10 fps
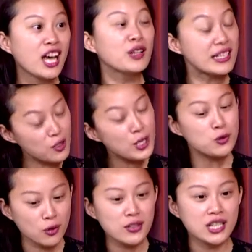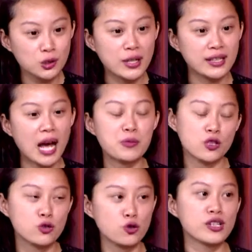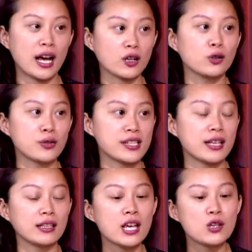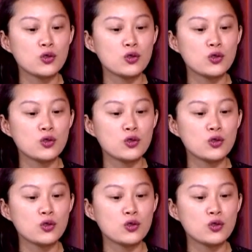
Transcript: 它是一个艺术空间，对，但它不是剧场空间。